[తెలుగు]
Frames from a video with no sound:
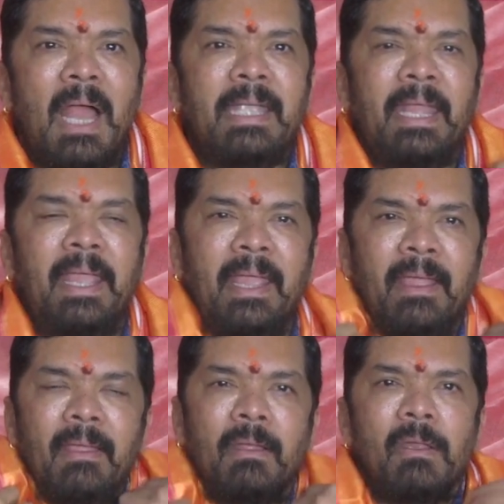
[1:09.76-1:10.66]
అంటే
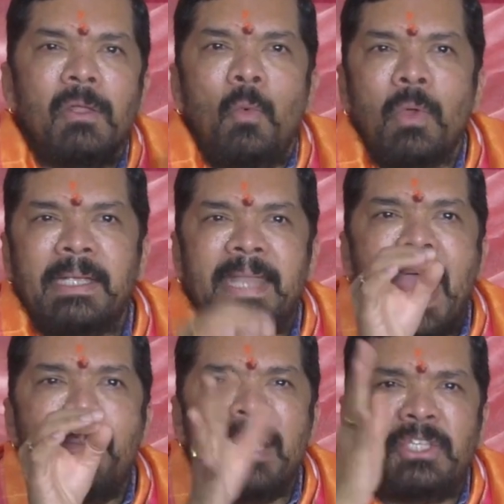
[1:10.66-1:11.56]
ఒక
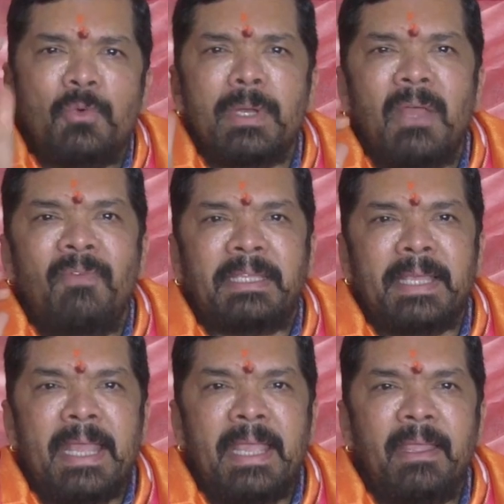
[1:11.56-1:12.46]
డ్యామేజ్ ఉన్న
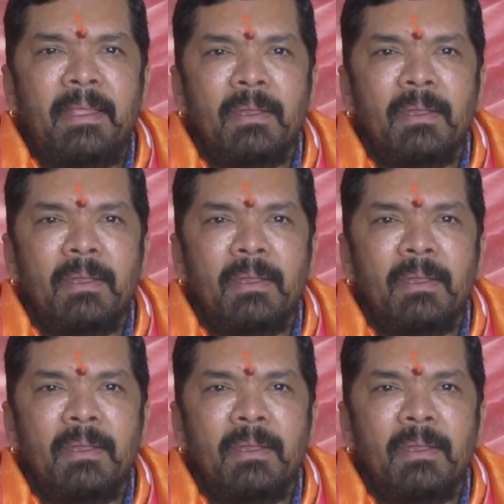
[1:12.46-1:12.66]
వ్యక్తిని